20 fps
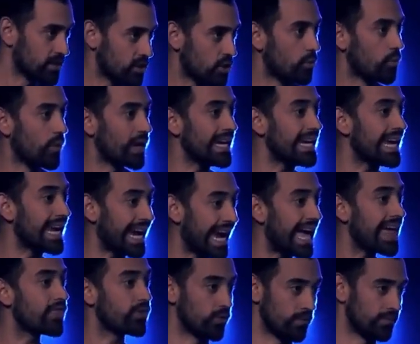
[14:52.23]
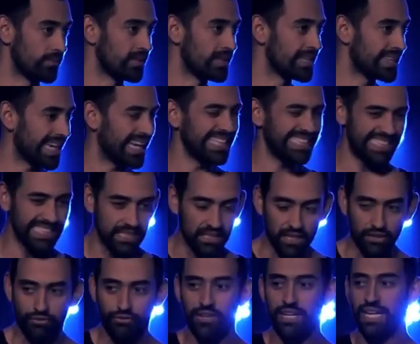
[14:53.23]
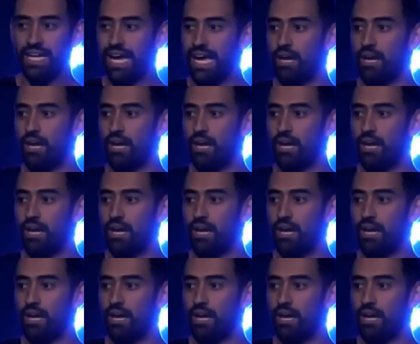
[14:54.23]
de un buen legado, de que signifique